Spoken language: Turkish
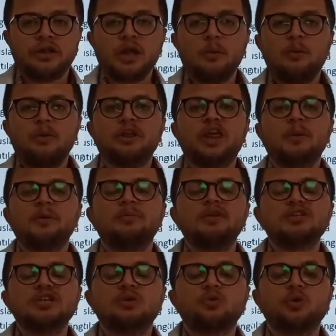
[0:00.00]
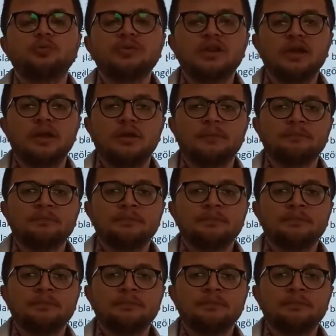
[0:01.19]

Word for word: tam olarak yapabilecek durumda değil.